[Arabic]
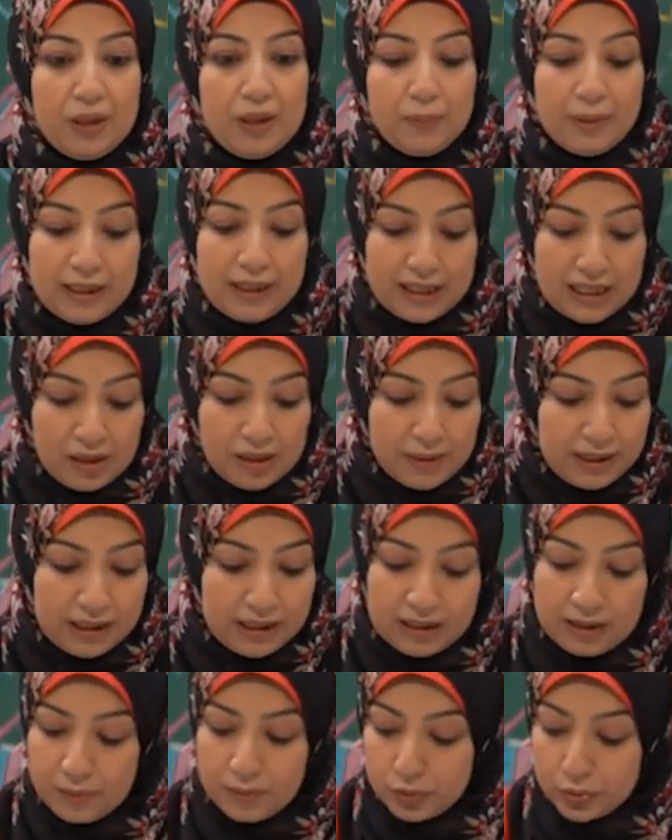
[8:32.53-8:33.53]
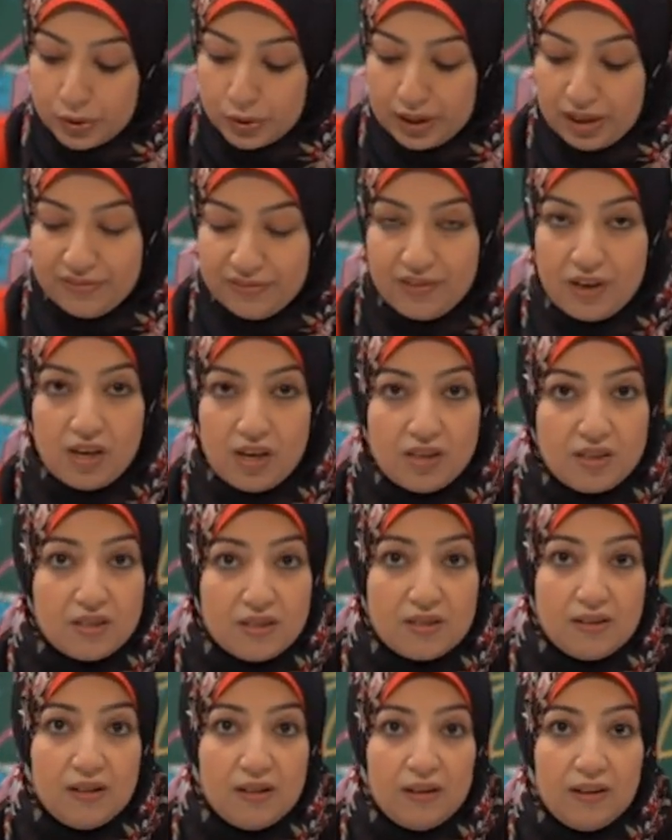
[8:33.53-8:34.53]
بنتكلم عن انها موضوعيه فقط
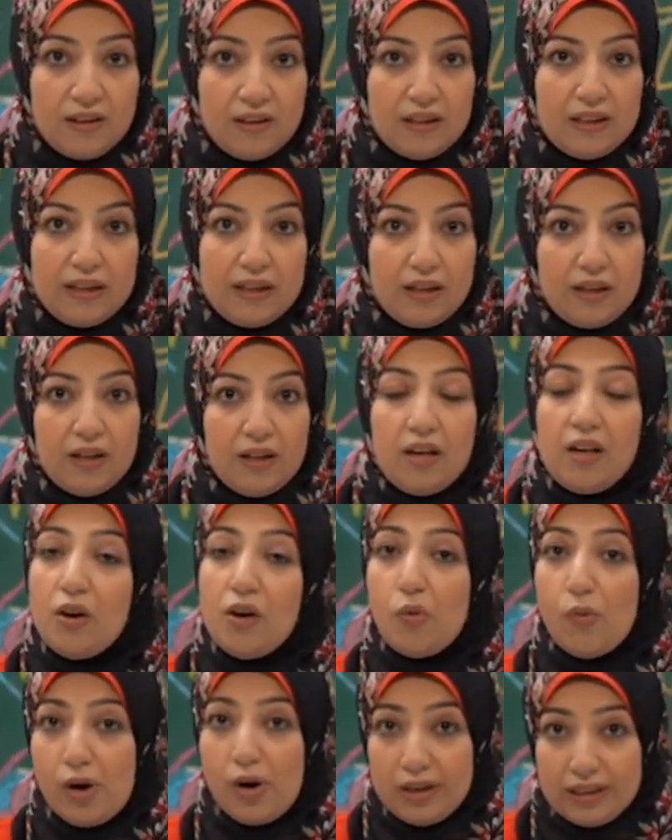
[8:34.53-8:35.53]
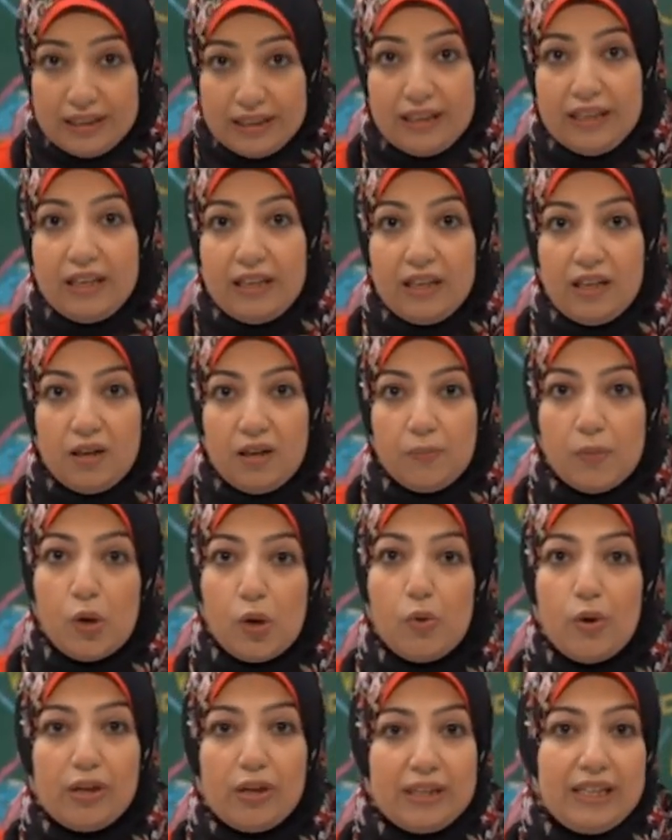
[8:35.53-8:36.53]
لا واقعيه ما
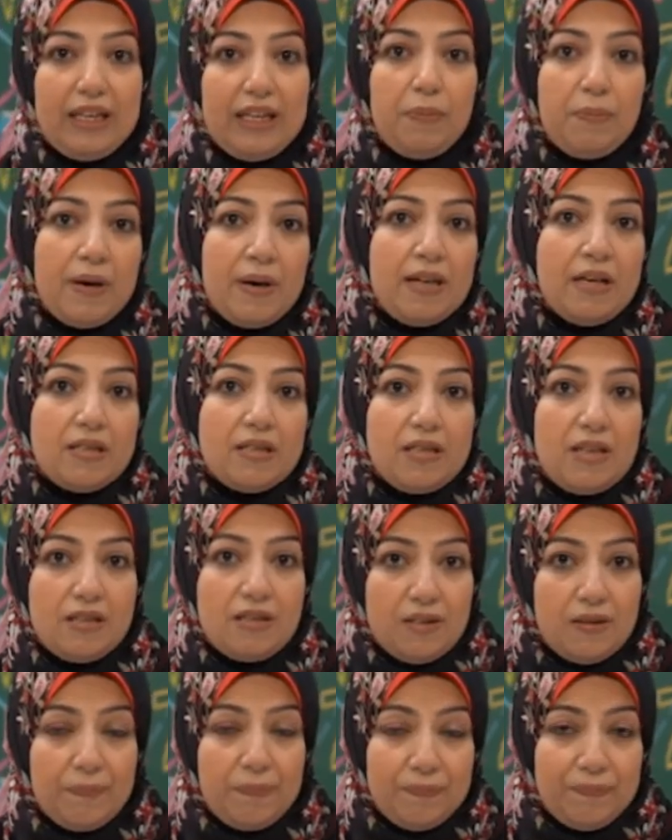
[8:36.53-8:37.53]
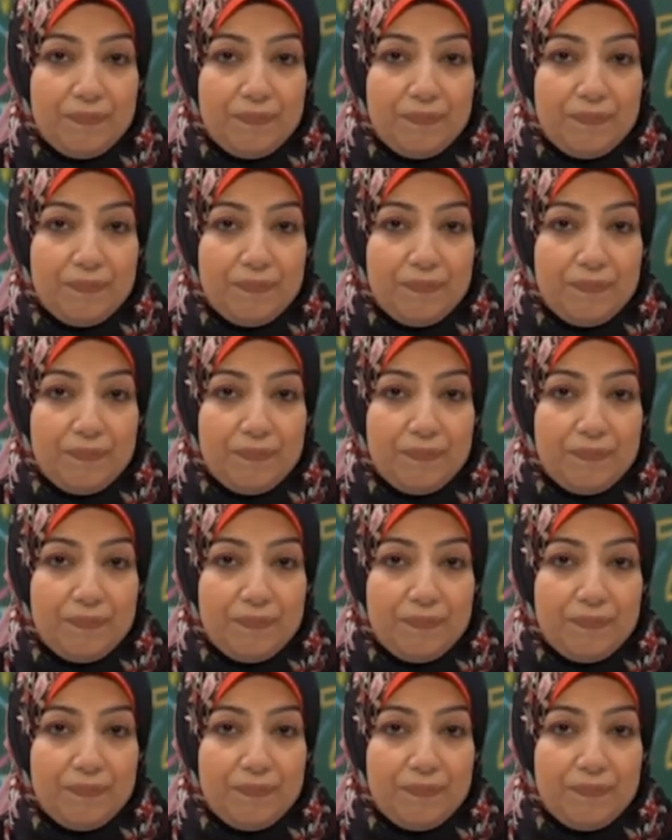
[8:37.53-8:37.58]
هو واقعي بمعنى ذاتي